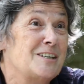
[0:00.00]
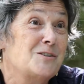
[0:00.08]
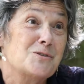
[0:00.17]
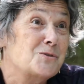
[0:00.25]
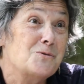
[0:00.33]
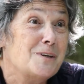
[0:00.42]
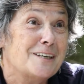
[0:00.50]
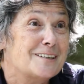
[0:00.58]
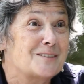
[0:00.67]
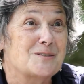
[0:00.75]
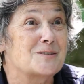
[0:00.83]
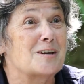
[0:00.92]
je suis,
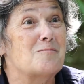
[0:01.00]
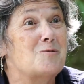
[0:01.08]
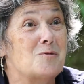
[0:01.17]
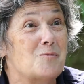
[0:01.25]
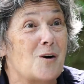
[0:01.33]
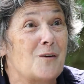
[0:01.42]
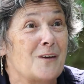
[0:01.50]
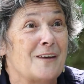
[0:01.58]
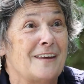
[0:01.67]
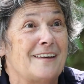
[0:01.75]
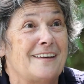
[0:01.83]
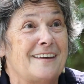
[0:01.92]
tout simplement.
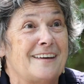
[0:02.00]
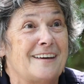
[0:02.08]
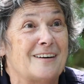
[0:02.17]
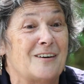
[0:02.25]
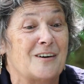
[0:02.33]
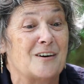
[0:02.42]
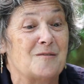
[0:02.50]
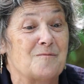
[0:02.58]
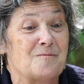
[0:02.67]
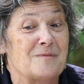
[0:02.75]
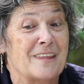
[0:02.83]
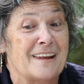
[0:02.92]

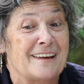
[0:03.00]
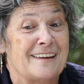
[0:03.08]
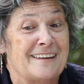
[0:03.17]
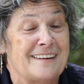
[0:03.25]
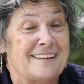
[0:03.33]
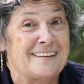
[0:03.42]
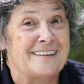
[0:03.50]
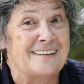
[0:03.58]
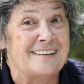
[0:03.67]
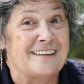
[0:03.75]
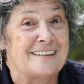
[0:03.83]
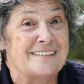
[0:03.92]
Euh,
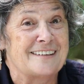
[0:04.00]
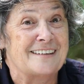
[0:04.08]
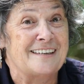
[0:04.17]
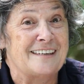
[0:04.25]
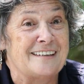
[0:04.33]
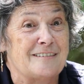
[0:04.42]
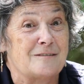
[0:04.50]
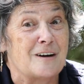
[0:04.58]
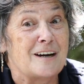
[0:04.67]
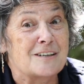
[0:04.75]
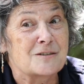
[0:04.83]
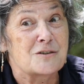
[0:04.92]
et, et,
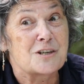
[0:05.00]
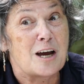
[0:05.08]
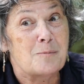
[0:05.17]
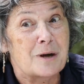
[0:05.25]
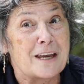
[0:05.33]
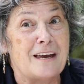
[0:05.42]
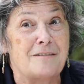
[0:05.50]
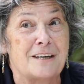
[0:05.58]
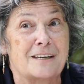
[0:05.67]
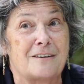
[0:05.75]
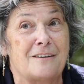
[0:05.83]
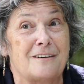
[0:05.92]
voilà ce que j'ai appris
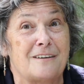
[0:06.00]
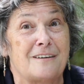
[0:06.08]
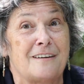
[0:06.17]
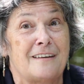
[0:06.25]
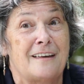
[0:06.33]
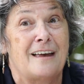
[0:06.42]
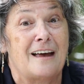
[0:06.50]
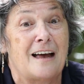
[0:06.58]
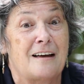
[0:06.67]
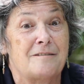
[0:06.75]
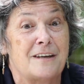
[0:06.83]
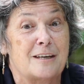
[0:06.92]
avec, euh,
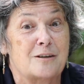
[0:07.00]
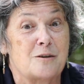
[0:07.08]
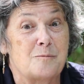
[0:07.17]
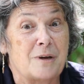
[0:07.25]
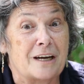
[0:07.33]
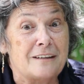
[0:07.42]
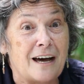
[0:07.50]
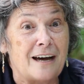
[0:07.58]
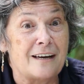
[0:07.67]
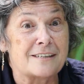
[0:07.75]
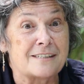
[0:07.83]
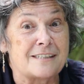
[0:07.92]
avec
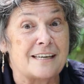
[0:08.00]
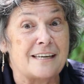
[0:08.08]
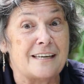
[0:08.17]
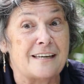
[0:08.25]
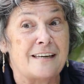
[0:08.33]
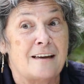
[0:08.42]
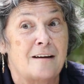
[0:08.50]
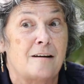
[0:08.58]
Bernard. C'est,